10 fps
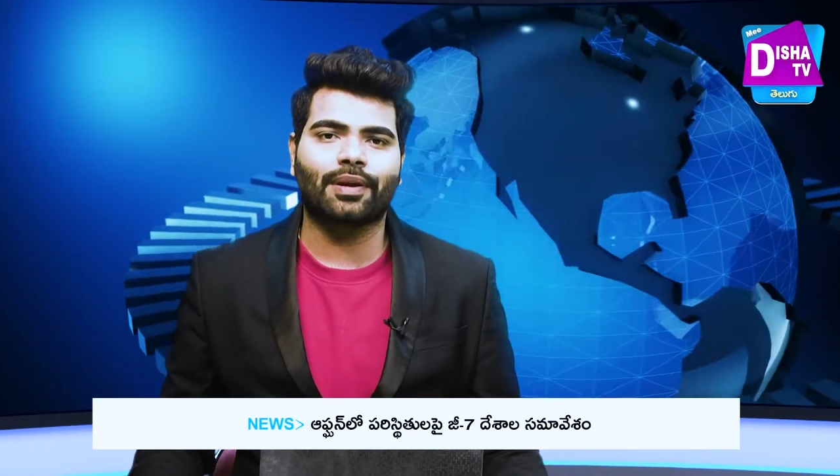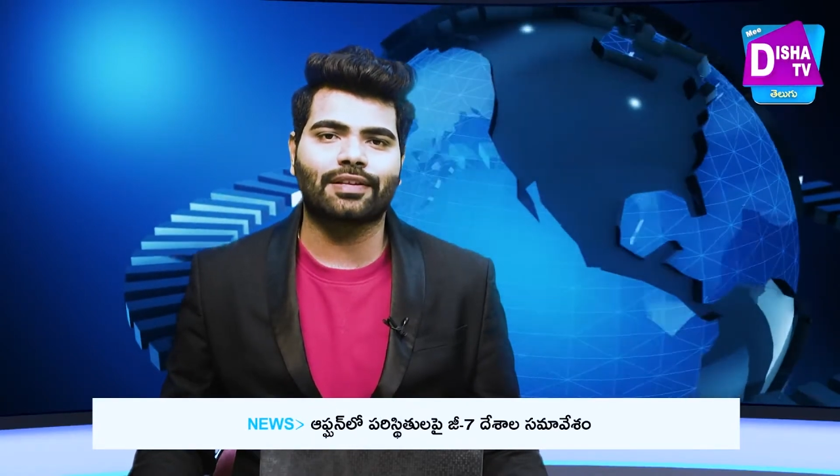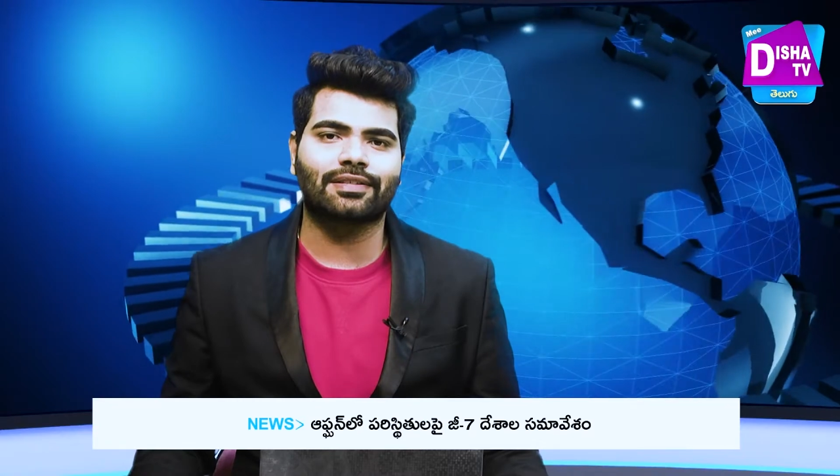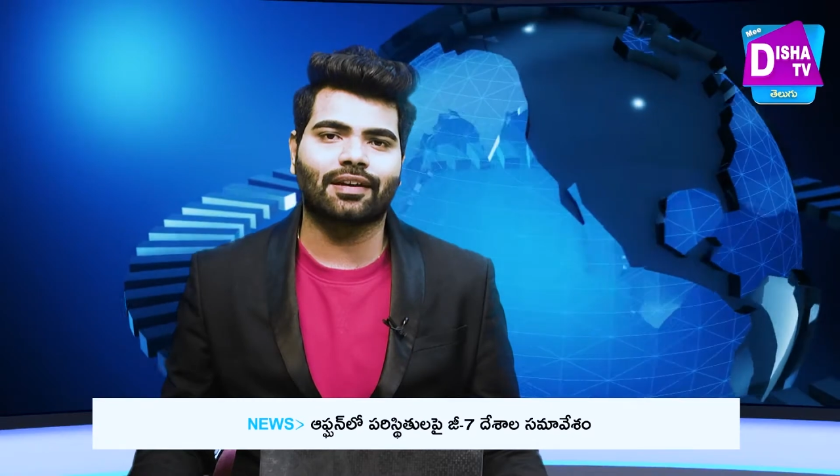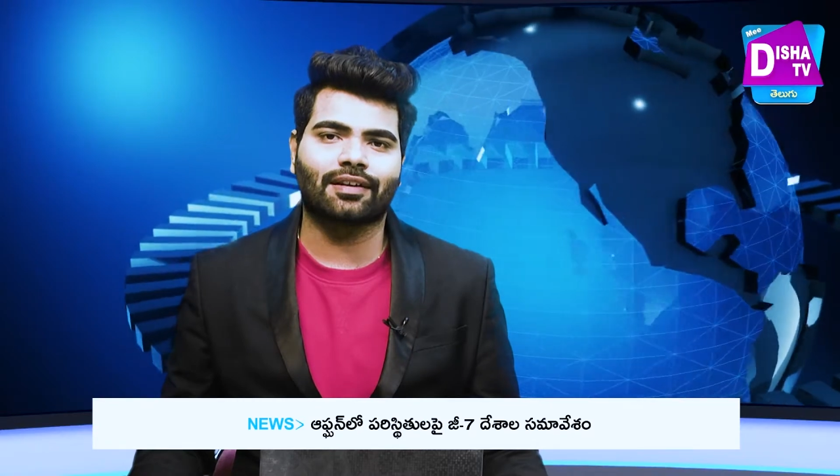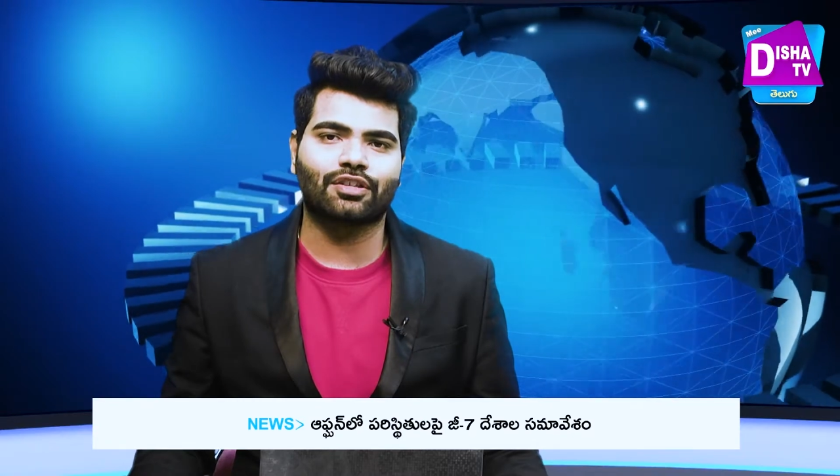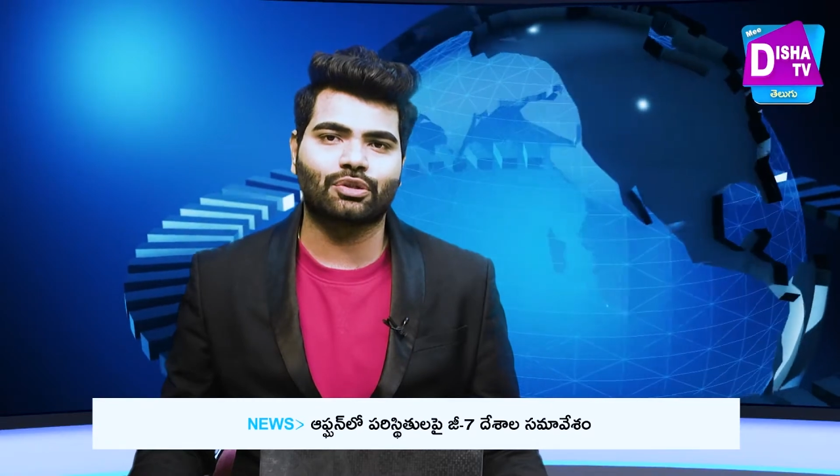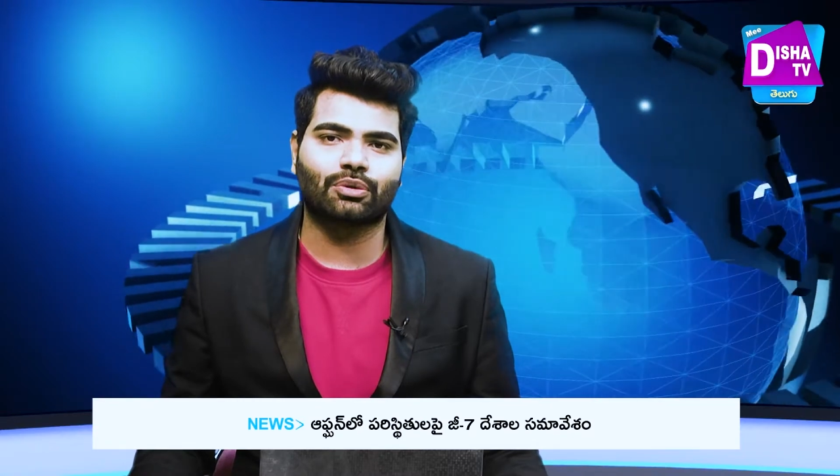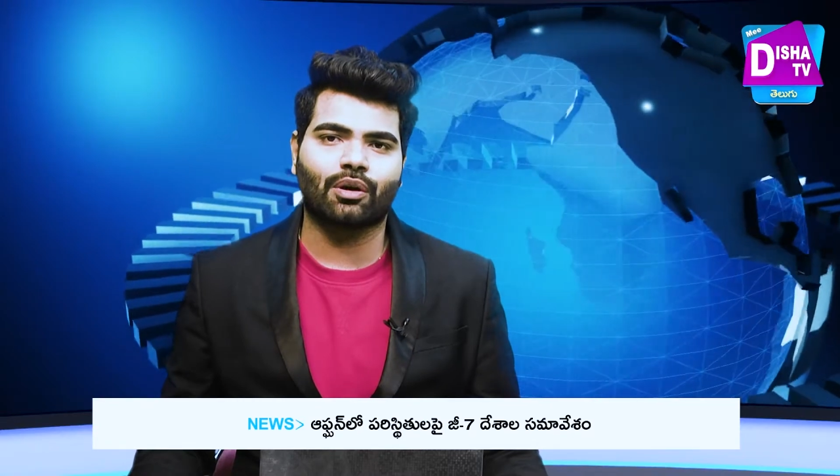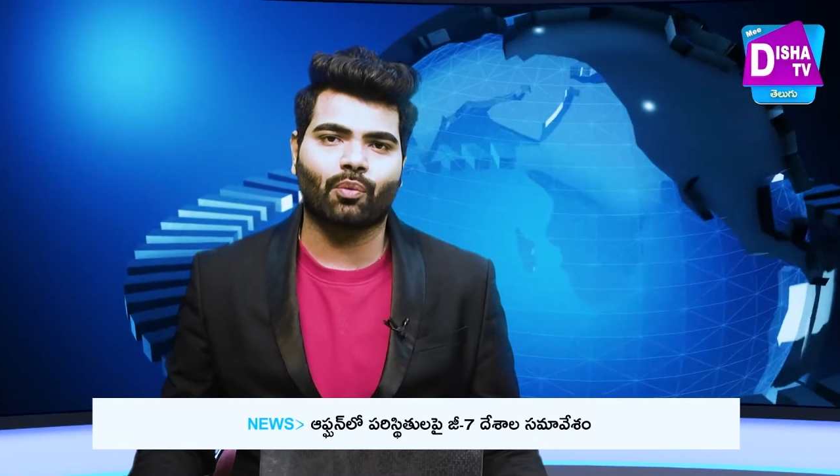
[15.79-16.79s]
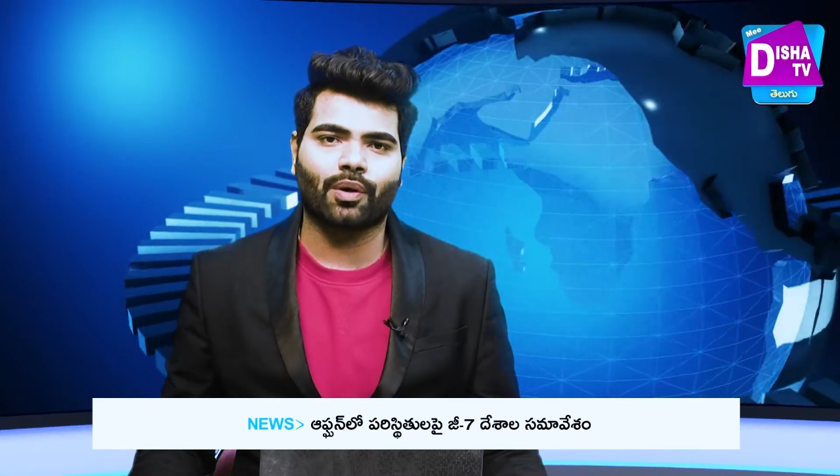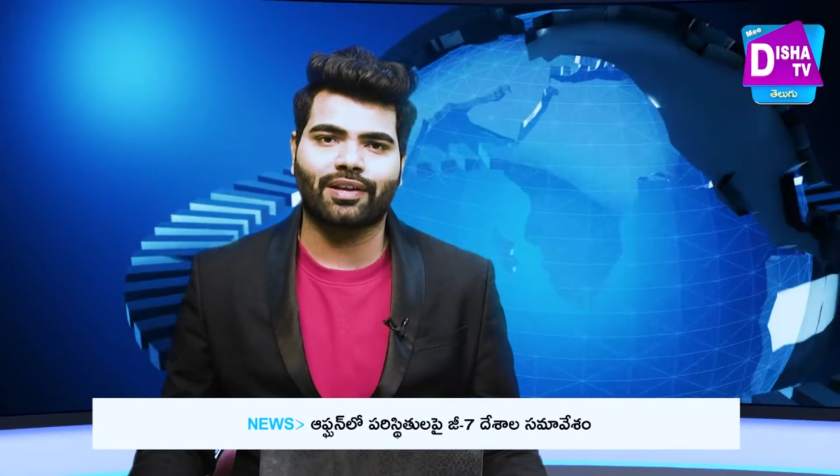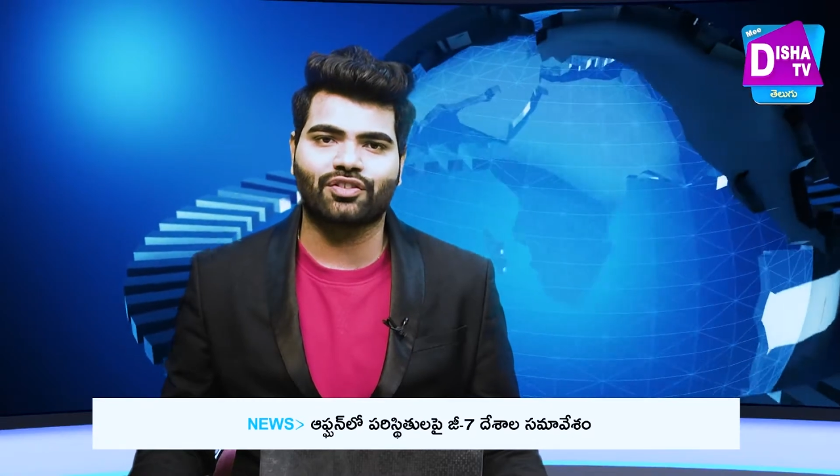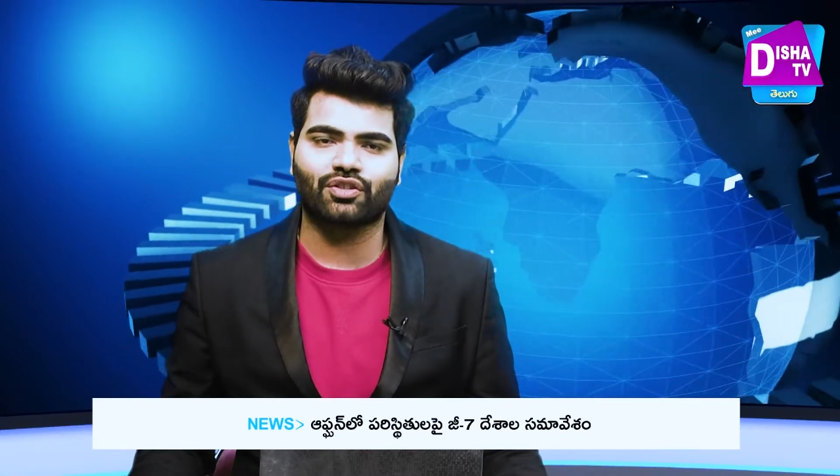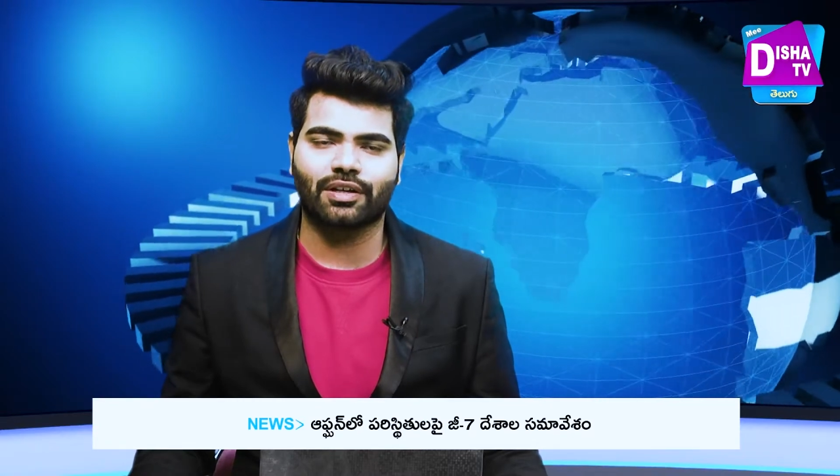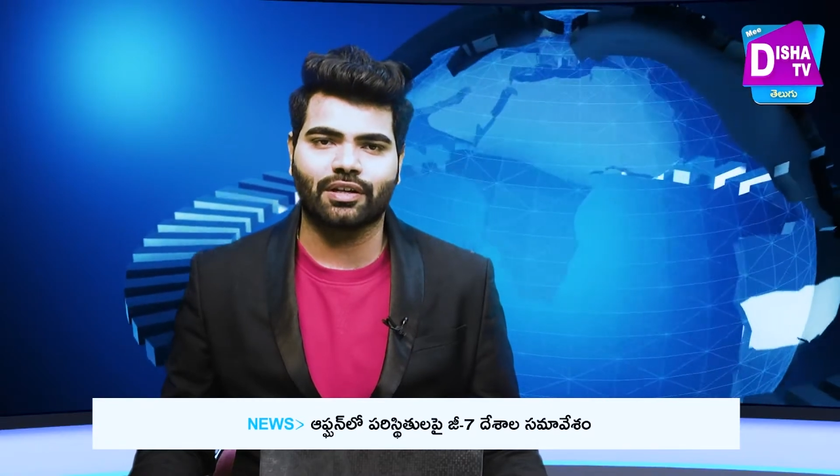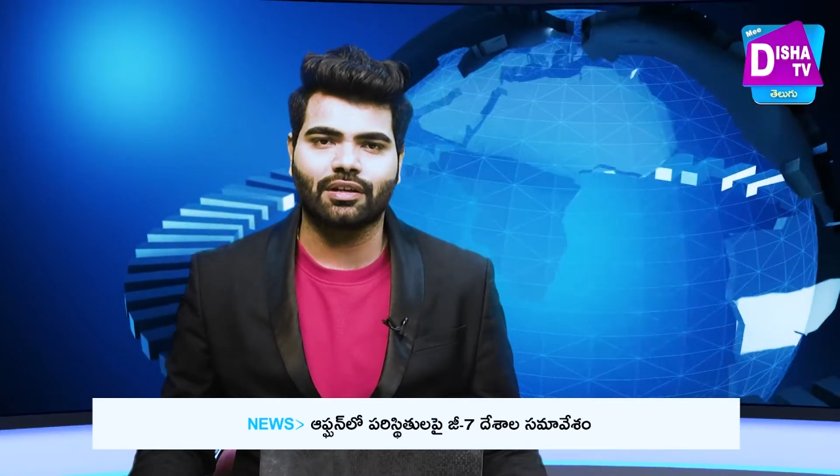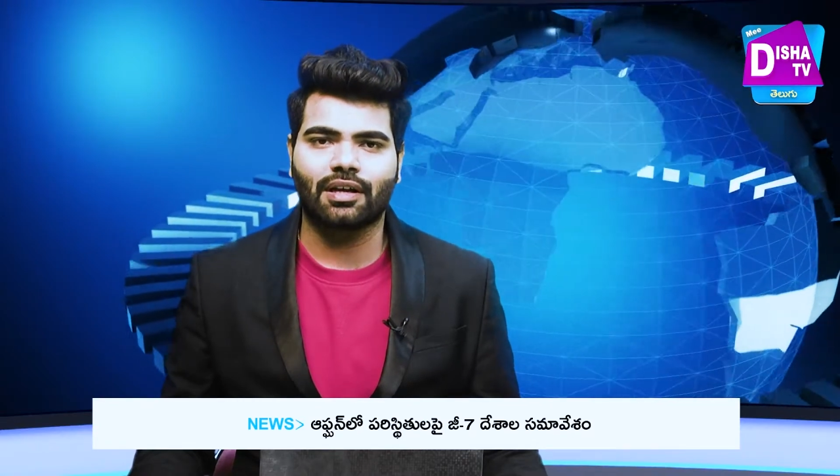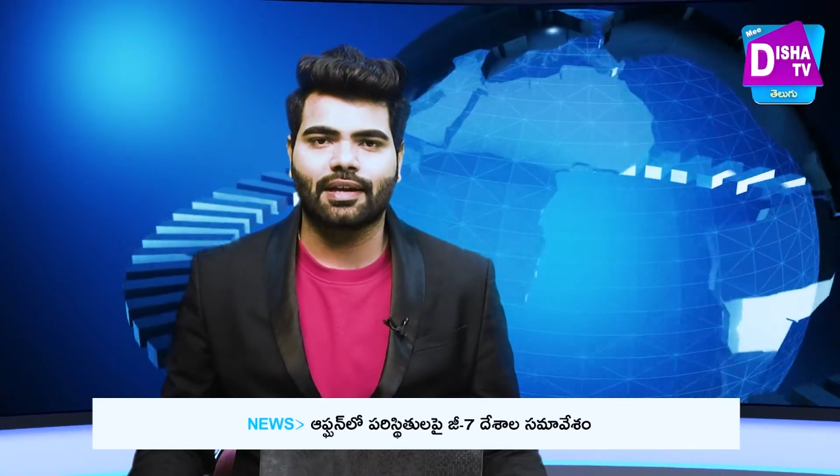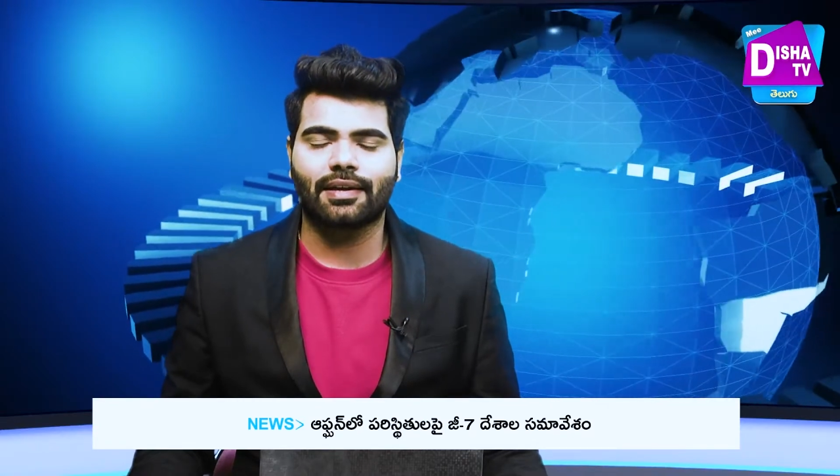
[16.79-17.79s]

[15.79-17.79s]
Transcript: ప్లేస్ దక్కించుకున్న వైఎస్ జగన్